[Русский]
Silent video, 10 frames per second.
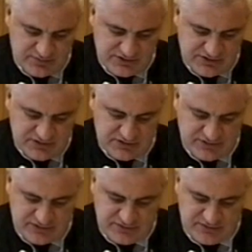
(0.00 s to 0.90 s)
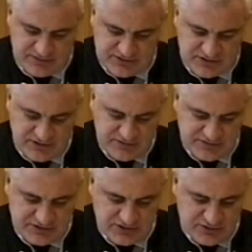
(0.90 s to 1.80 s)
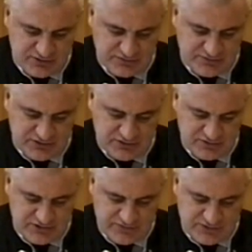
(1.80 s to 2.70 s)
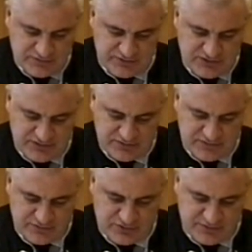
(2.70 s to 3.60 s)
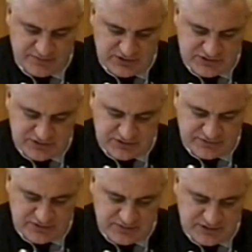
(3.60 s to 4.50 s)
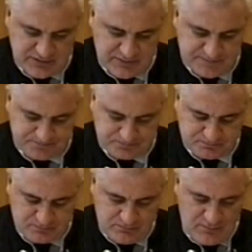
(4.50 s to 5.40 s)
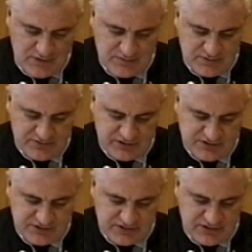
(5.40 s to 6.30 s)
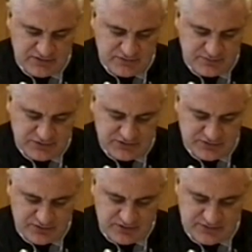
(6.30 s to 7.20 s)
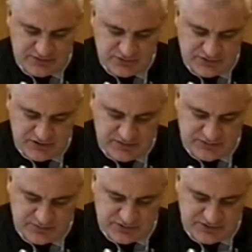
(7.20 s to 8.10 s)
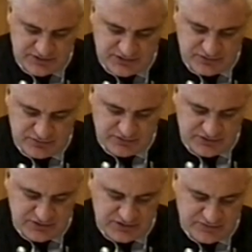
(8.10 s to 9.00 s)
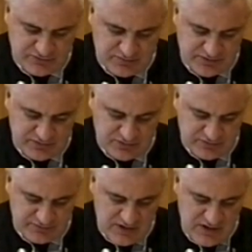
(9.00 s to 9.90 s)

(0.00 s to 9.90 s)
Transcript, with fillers: Беслана. В это время раздались выстрелы, и он увидел людей в камуфлированной форме в масках с автоматами. Боевики загнали его вместе с другими заложниками в спортзал, где он увидел, как двое боевиков